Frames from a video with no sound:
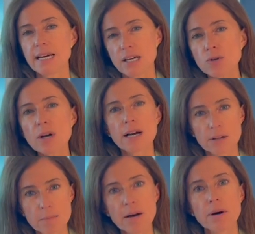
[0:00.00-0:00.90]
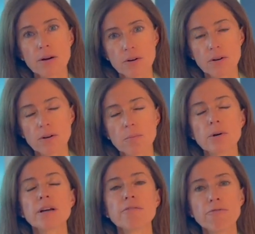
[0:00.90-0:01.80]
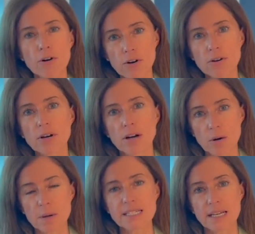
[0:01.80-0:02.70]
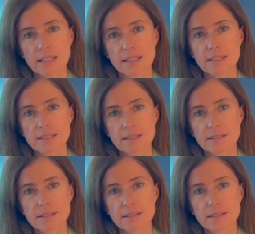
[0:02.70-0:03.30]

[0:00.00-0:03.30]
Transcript: Eso es lo que más valoro, poner foco en los pacientes.